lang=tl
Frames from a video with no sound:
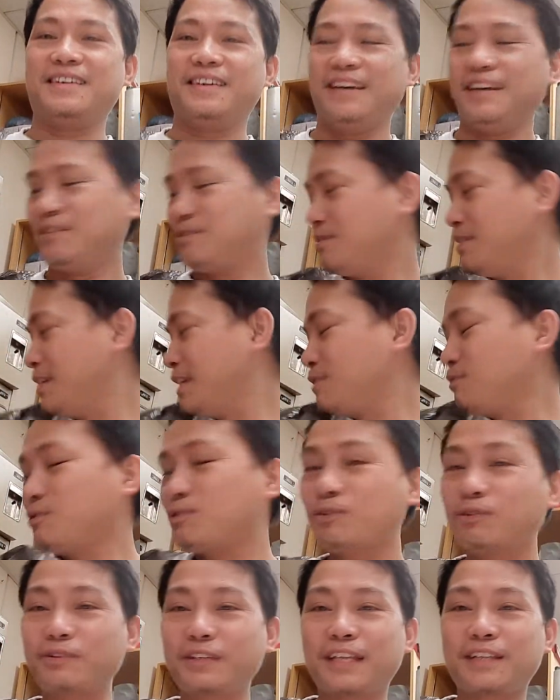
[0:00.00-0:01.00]
Itong
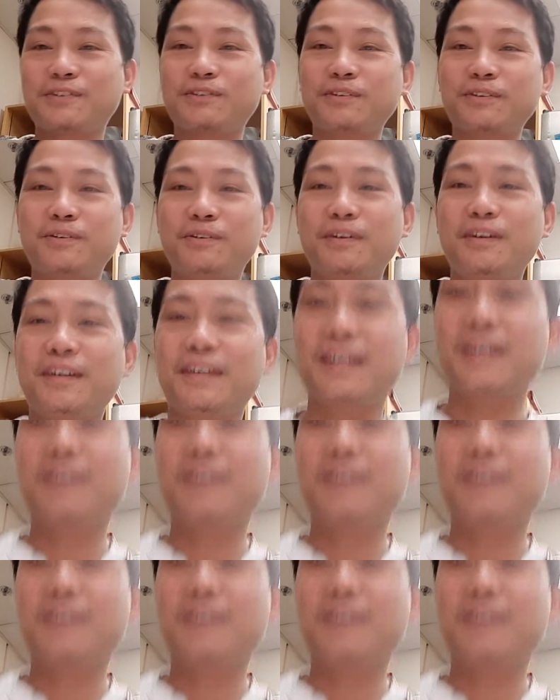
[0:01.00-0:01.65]
natutunan ko nung